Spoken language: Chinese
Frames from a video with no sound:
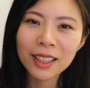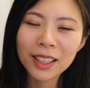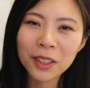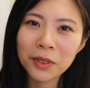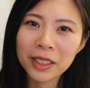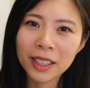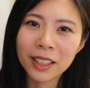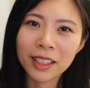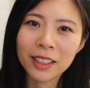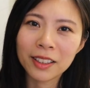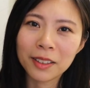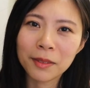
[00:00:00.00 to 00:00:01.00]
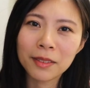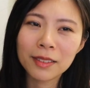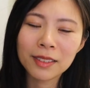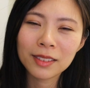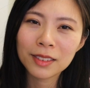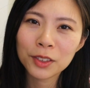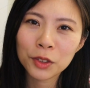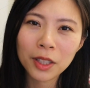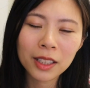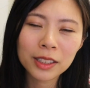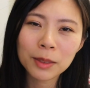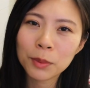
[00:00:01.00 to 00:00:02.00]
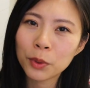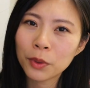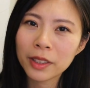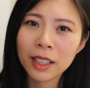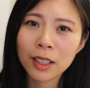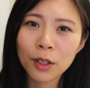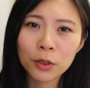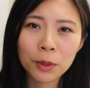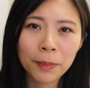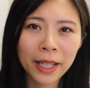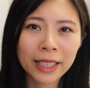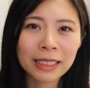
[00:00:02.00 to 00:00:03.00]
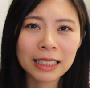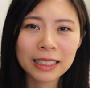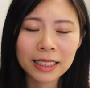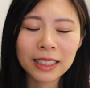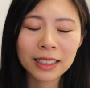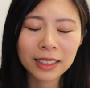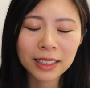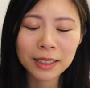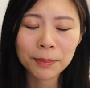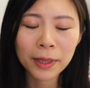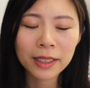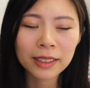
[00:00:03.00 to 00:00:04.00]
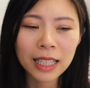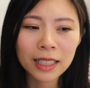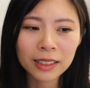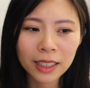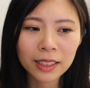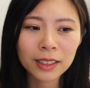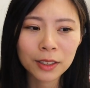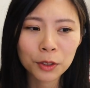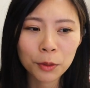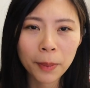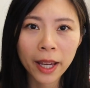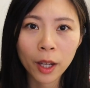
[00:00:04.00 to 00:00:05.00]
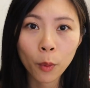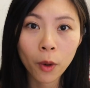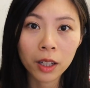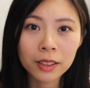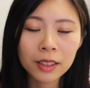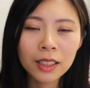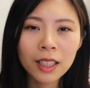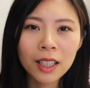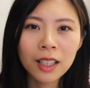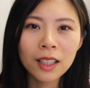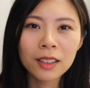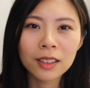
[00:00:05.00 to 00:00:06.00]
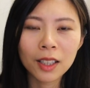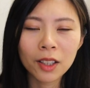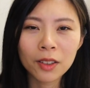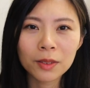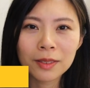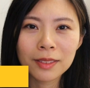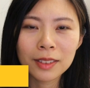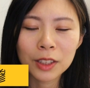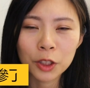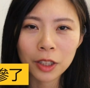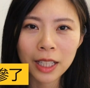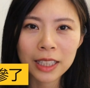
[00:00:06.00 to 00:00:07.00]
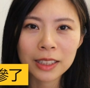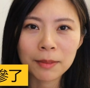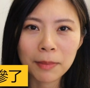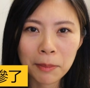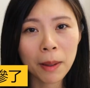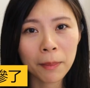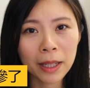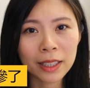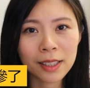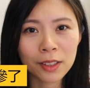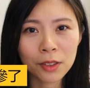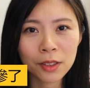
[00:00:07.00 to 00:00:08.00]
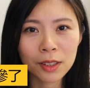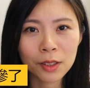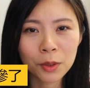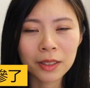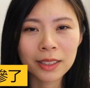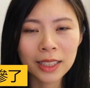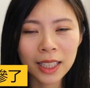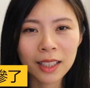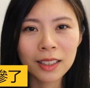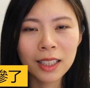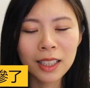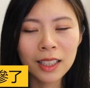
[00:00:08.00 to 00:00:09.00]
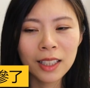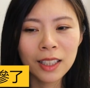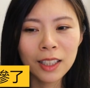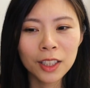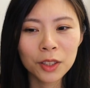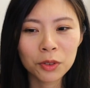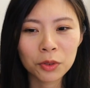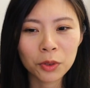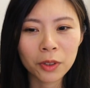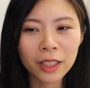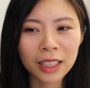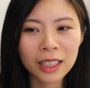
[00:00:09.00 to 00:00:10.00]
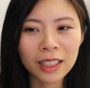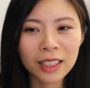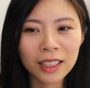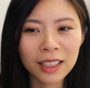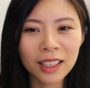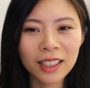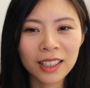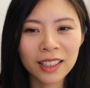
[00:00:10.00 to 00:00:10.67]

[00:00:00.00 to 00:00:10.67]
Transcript: 因为你很可能。赚了这么多年，然后就赔在这一次，赔在这一次就赔光了，然后你就开始慢慢慢的存钱。所以，